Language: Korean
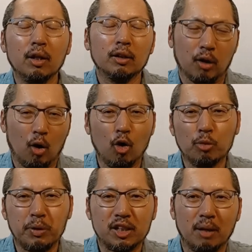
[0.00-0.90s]
더욱
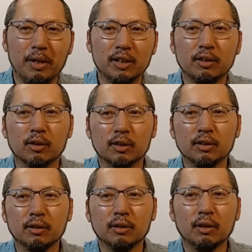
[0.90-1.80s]
비참해지는
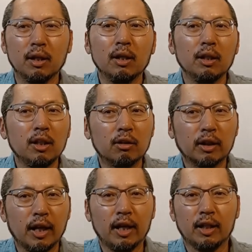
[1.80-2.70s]
것은
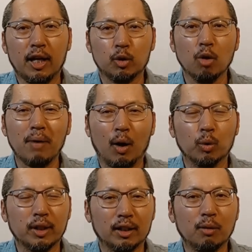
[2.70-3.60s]
이렇게 계속 맞고
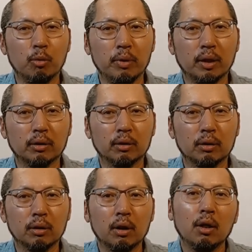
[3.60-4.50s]
살다 보면
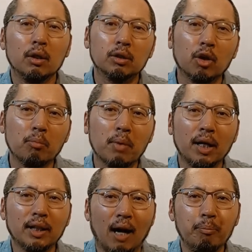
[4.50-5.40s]
정말
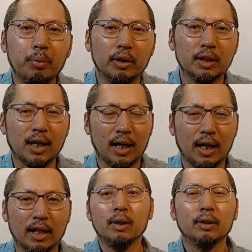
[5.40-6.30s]
남편이
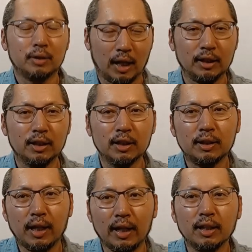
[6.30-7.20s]
사랑해서 자, 자신을
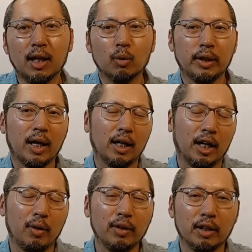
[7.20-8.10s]
때린다고 생각하게
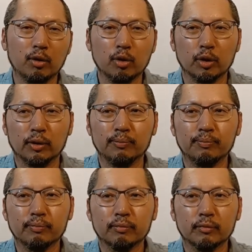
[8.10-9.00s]
된다는 거죠.
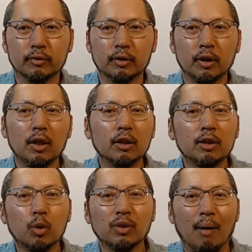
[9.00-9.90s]

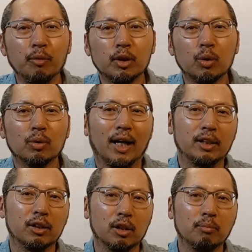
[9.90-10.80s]
그리고 남들도
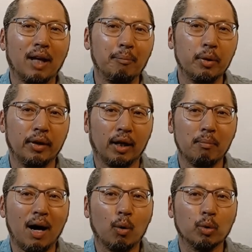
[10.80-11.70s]
나처럼 남편에게
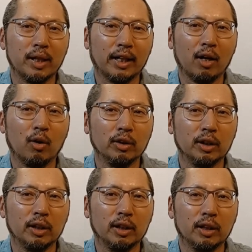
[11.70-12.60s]
맞고
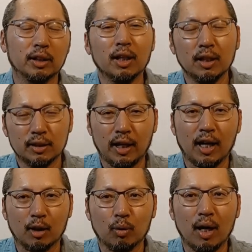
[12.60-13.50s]
살겠거니
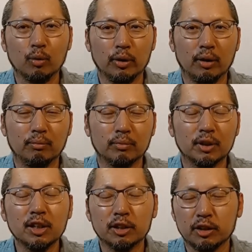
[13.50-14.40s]
생각도 하고요.
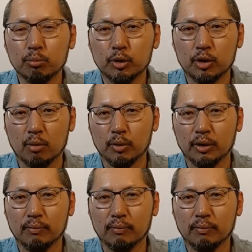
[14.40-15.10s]
글쓰신 분처럼요.